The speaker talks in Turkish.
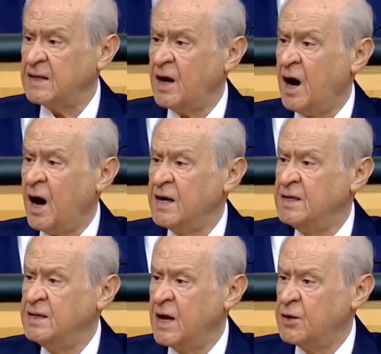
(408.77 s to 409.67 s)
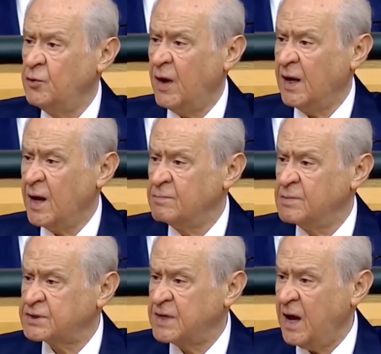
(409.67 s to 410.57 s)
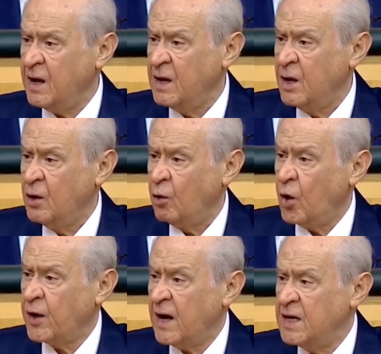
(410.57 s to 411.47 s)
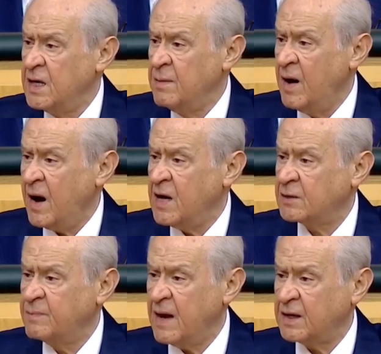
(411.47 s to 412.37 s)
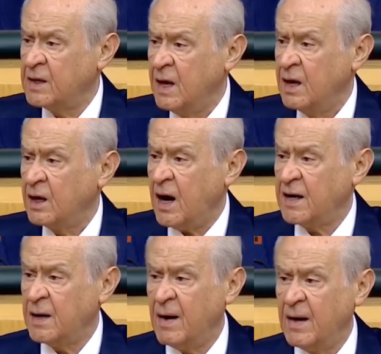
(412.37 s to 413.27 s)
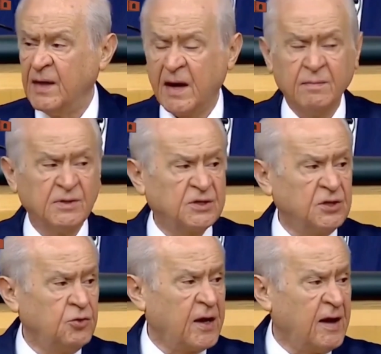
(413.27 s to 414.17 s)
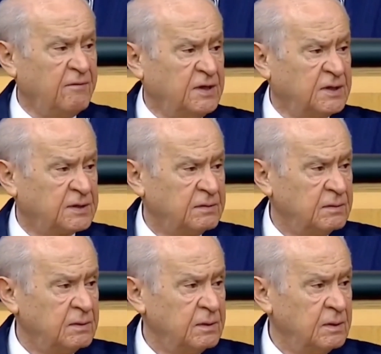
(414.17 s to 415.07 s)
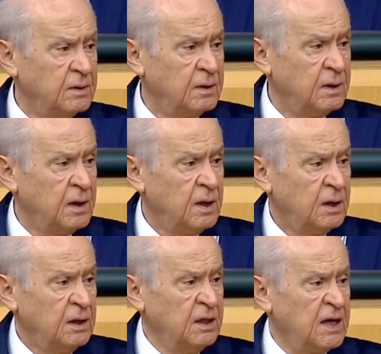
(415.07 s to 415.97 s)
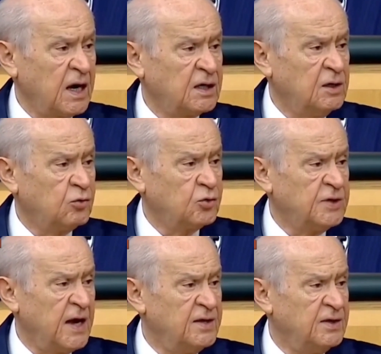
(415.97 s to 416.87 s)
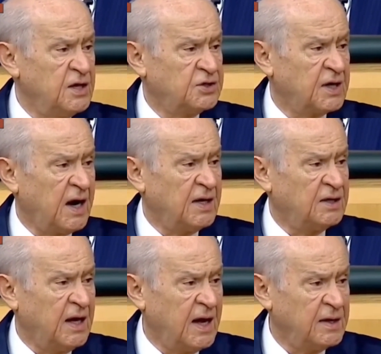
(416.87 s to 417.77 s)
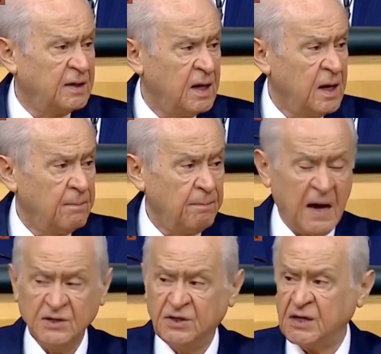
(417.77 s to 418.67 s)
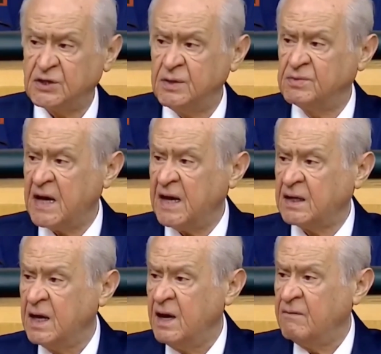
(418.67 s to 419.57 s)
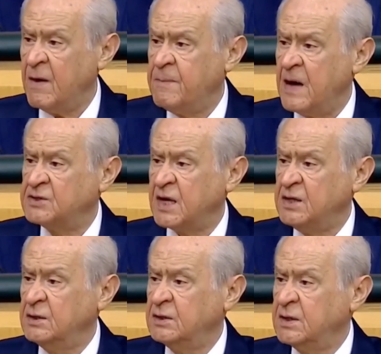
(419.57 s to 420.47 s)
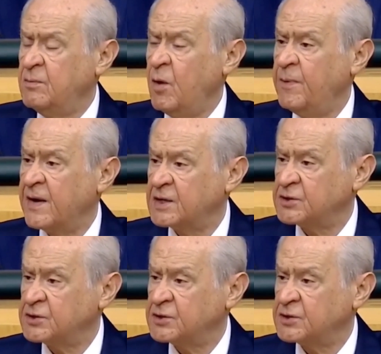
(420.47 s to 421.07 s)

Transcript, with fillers: Nerede hainler yuvalanmışsa orayı imha etmek kahramanlarımızın görevidir. Irak'ın kuzeyinde icra edilen Pençe Şimşek ve Pençe Yıldırım